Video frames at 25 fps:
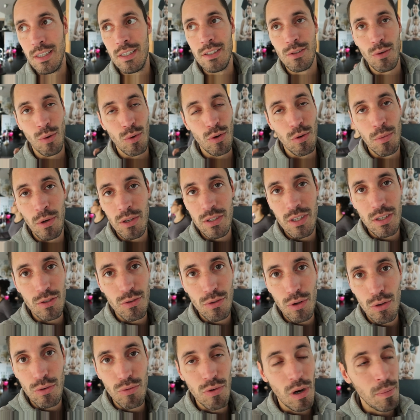ils ont commencé
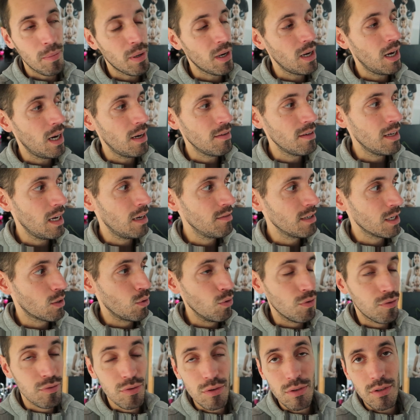surtout avec
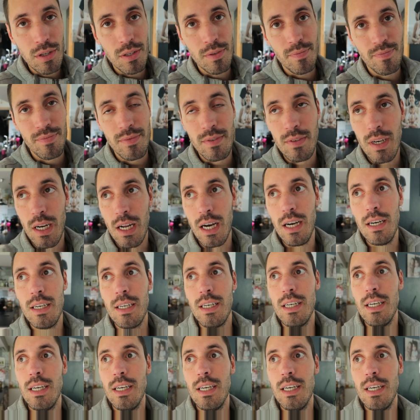le foot, voilà.